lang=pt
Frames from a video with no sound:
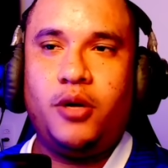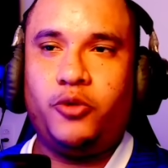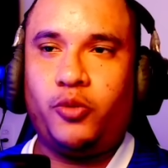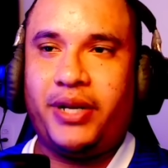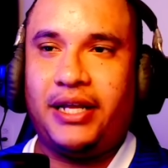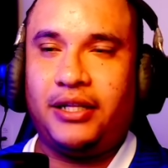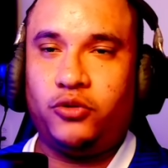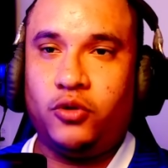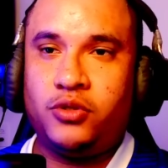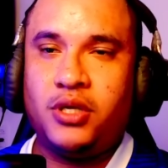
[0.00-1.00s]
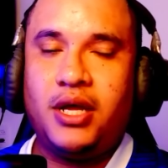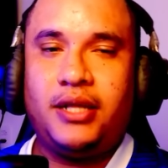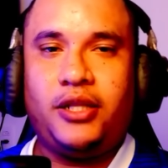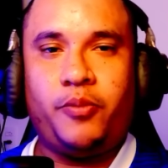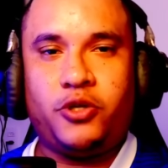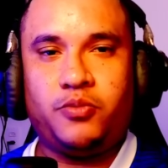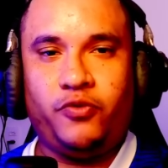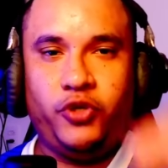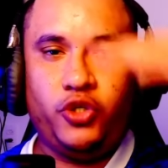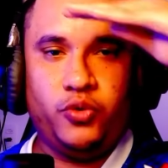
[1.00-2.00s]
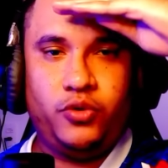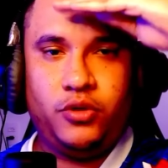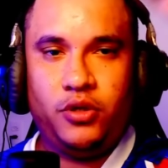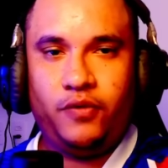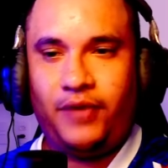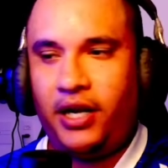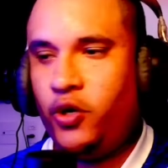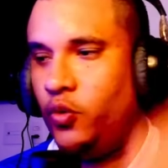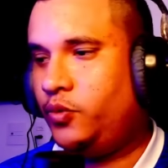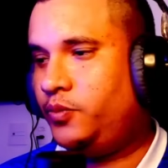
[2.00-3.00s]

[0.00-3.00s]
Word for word: Muito obrigado a todos, até o próximo vídeo. Valeu!